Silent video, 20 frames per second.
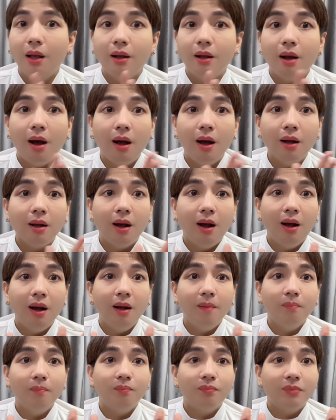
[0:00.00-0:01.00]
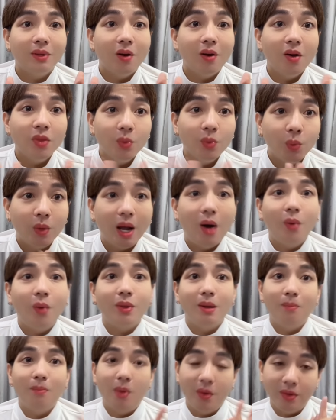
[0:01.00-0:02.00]
có có có nhu cầu
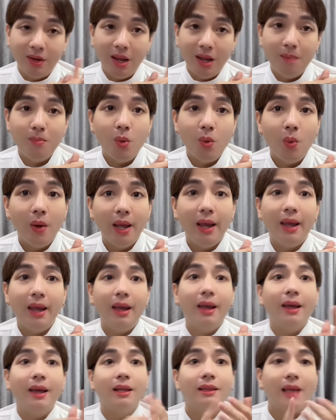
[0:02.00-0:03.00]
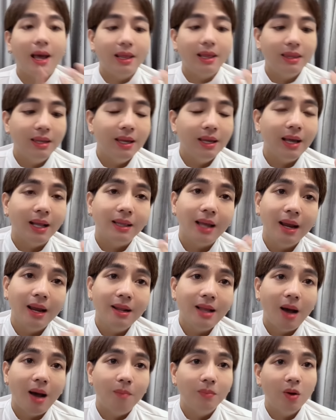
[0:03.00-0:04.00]
thì mọi người hãy mua ha hiện tại chỉ cảnh thấy
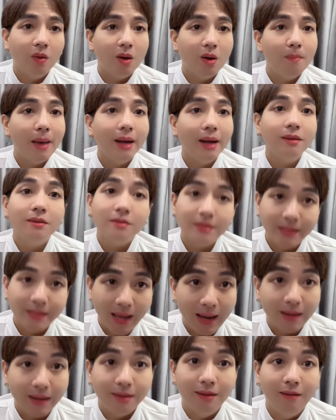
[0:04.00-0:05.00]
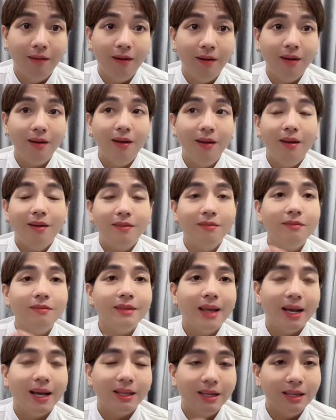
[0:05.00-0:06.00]
là hồng loan có bán nước giặt nữa nước
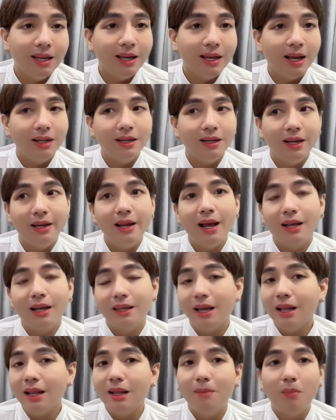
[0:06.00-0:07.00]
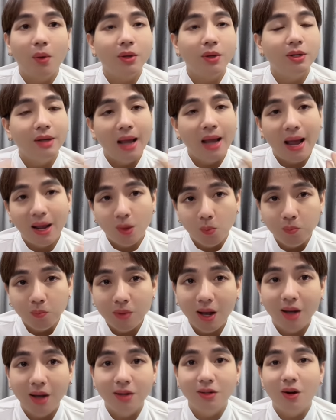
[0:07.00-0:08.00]
giặt thì chỉ cảnh nghĩ rằng chắc là mọi người ai cũng
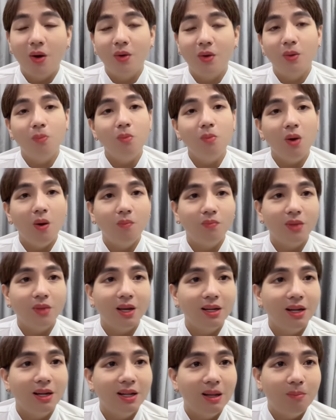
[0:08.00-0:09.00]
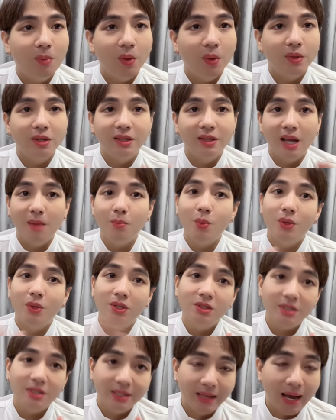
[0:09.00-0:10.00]
cần rồi đúng không cho nên là mọi người hãy mua
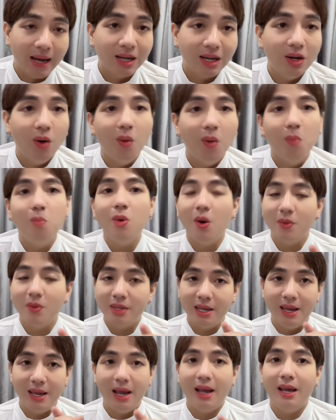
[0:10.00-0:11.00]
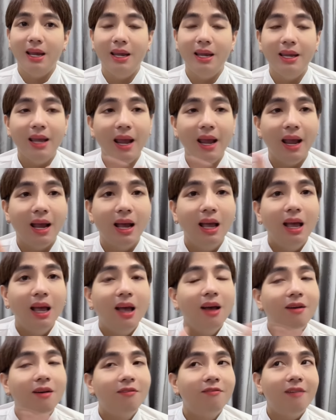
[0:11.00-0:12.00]
nước giặt đồ ủng hộ chị ấy nha
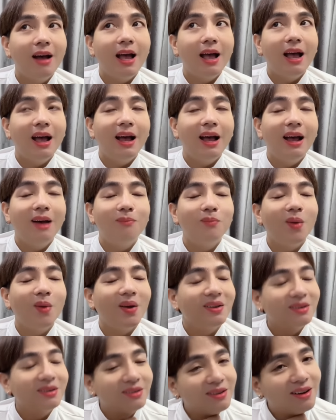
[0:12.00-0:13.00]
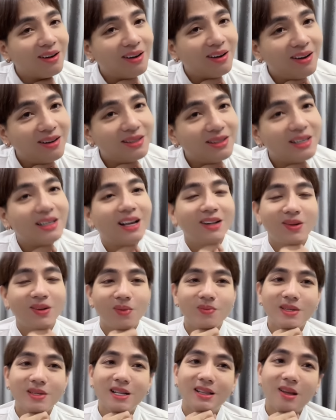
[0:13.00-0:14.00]
và mọi người ơi chỉ cảnh
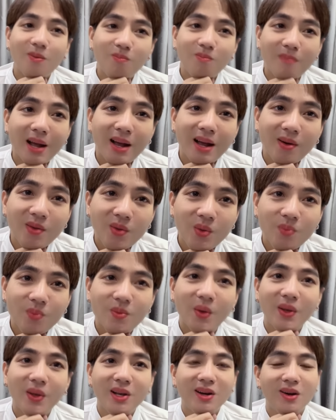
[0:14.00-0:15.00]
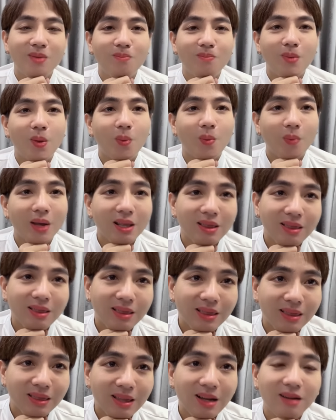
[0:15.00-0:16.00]
cũng xin thông báo mọi người một cái
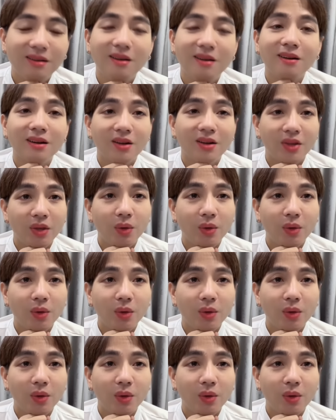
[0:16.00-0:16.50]
tin rất là